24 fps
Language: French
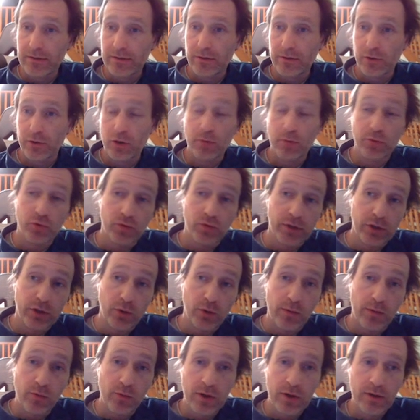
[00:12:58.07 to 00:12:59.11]
comme tous les trois
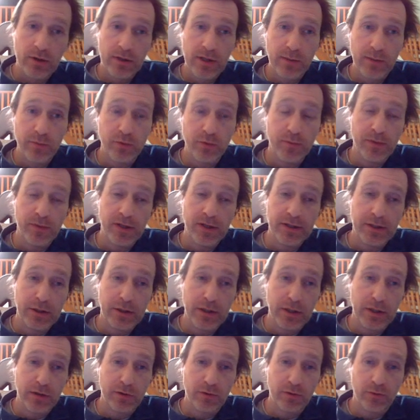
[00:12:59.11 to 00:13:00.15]
mois, la plupart des actions